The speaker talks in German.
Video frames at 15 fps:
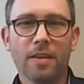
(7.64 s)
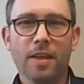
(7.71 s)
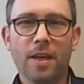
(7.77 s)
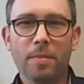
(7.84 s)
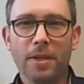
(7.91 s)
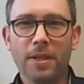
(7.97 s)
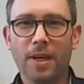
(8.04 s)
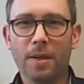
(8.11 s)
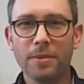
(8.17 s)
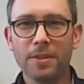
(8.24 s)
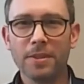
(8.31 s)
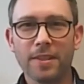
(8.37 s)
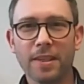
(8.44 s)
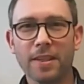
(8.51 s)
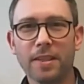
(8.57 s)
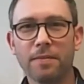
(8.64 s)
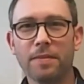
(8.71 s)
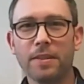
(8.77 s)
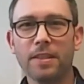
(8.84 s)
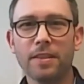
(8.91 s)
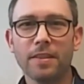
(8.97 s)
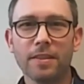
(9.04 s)
Ja, mein Name ist Tarek
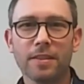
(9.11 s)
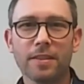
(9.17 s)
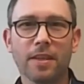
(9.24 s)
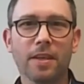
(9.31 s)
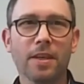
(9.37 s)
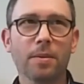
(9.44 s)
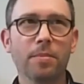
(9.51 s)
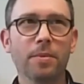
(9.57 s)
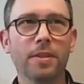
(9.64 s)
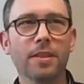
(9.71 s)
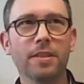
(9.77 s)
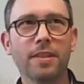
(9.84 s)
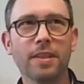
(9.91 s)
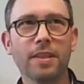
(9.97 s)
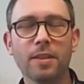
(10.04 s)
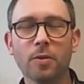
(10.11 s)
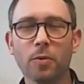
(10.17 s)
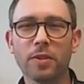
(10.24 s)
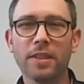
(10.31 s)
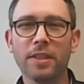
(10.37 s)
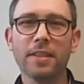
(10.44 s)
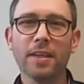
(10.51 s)
Levin. Ich habe
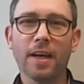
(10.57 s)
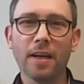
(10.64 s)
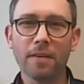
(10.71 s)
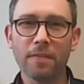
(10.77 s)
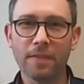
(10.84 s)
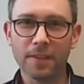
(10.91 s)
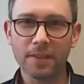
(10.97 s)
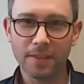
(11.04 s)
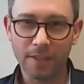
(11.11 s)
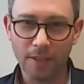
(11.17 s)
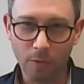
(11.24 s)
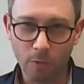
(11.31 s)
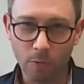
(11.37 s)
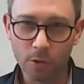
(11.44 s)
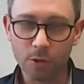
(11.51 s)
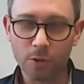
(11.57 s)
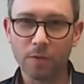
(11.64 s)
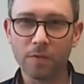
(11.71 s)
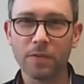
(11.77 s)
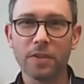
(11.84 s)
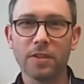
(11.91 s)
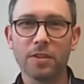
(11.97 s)
Technologie nachwachsender
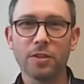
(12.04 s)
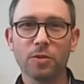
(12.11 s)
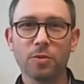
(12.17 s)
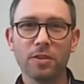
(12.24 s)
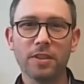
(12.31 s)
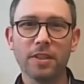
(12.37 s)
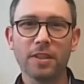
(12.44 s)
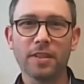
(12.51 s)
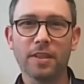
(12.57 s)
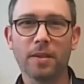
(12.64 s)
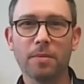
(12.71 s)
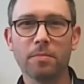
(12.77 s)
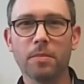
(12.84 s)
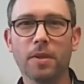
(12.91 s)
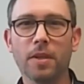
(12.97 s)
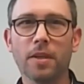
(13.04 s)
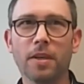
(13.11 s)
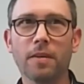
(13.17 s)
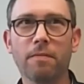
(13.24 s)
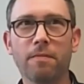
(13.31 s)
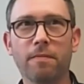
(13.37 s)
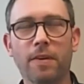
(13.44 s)
Rohstoffe studiert am äh,
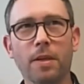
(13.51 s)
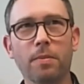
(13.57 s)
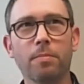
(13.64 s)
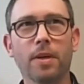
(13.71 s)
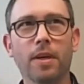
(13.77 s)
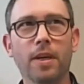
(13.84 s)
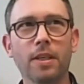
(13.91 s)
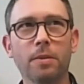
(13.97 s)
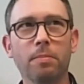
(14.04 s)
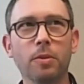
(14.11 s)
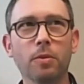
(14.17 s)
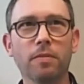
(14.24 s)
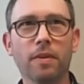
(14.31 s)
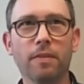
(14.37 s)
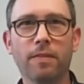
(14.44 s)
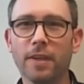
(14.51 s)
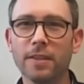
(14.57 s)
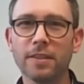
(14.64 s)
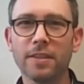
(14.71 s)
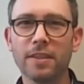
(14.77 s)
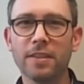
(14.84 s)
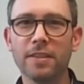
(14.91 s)
Fachbereich
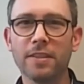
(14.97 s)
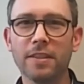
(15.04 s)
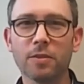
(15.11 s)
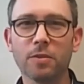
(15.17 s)
Bioverfahrenstechnik.